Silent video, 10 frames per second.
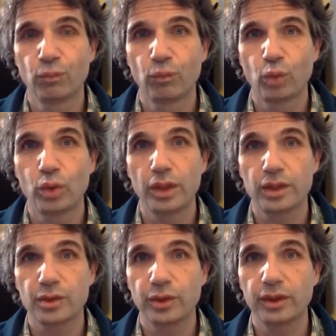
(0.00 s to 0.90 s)
und
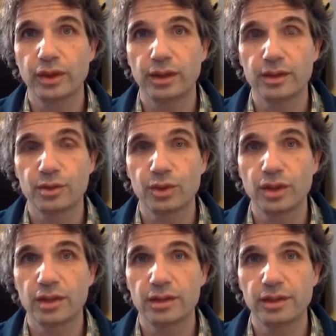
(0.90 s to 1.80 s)
erzeugt eine
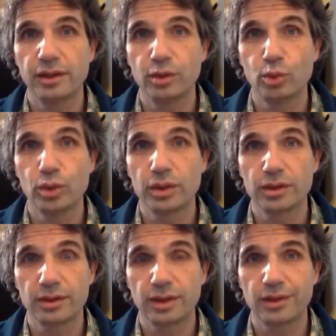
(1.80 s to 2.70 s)
sogenannte
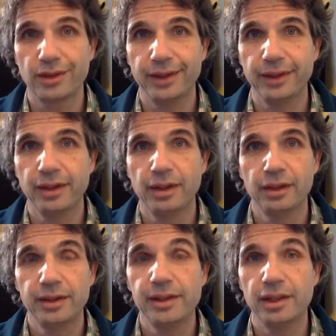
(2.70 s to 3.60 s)
included-Datei,
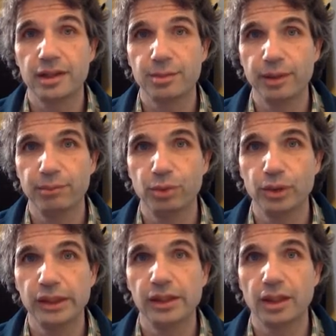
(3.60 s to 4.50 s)
hier als
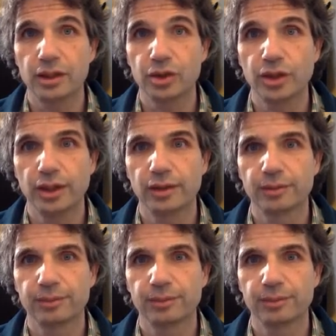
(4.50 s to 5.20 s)
main.i dargestellt.